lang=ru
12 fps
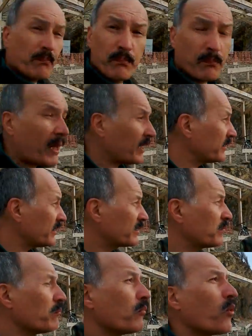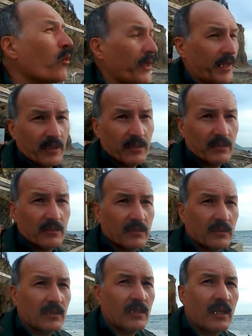чем пахнет море,
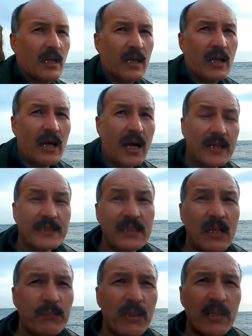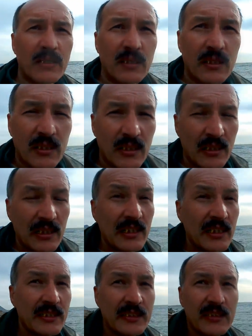а запах
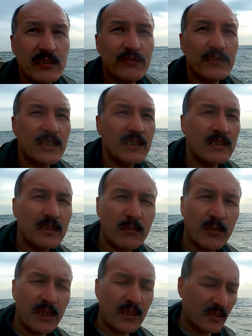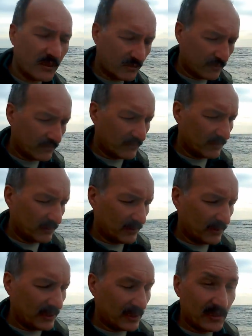листьев в сентябре
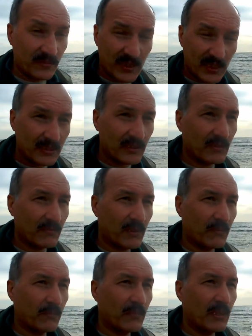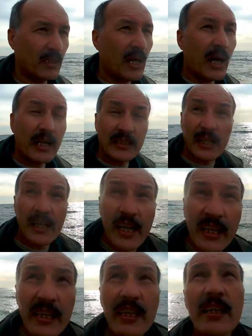известен вам. А
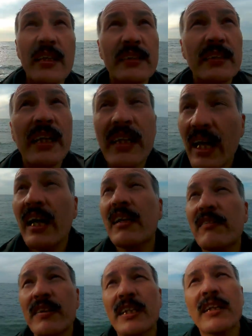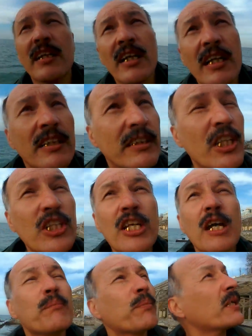на горе стояли вы,
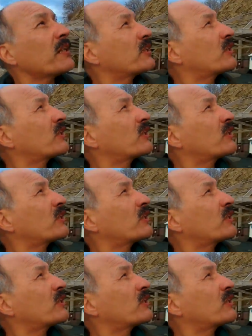дыша